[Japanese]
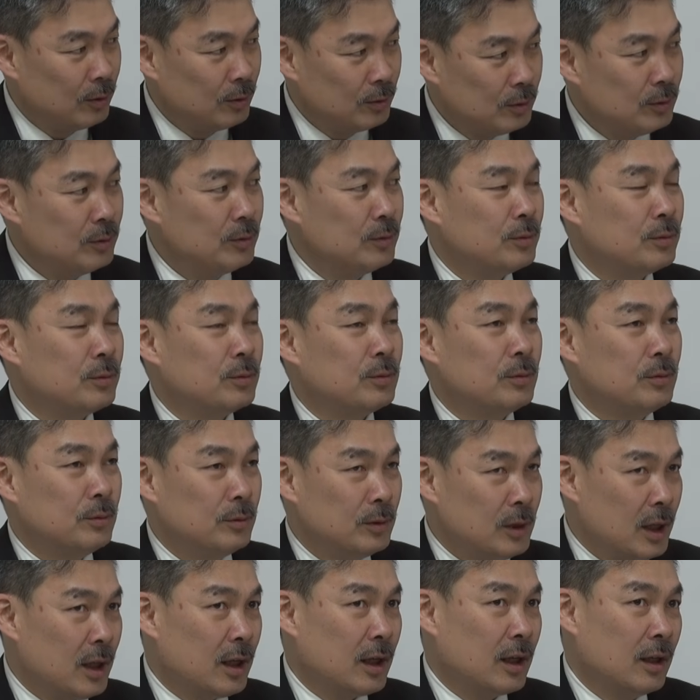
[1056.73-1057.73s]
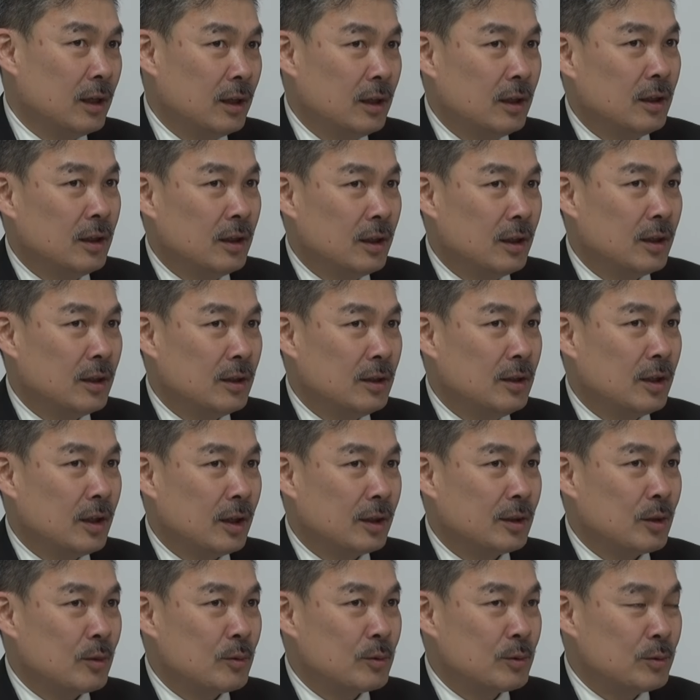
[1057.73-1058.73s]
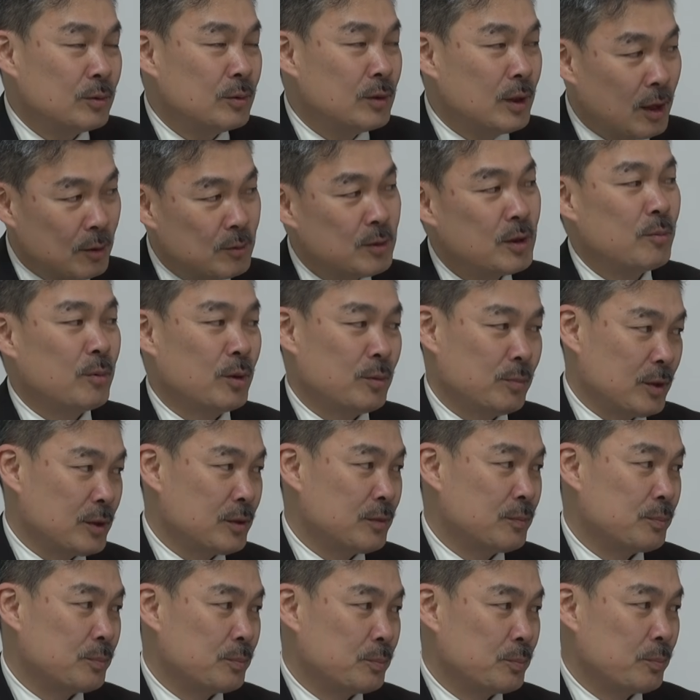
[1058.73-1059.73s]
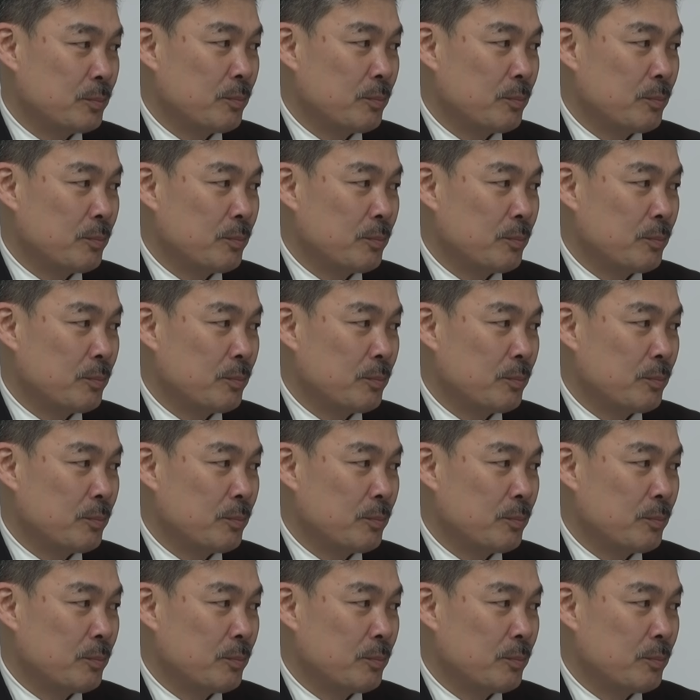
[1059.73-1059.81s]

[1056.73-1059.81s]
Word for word: いうふうな言い方をする学者もいます。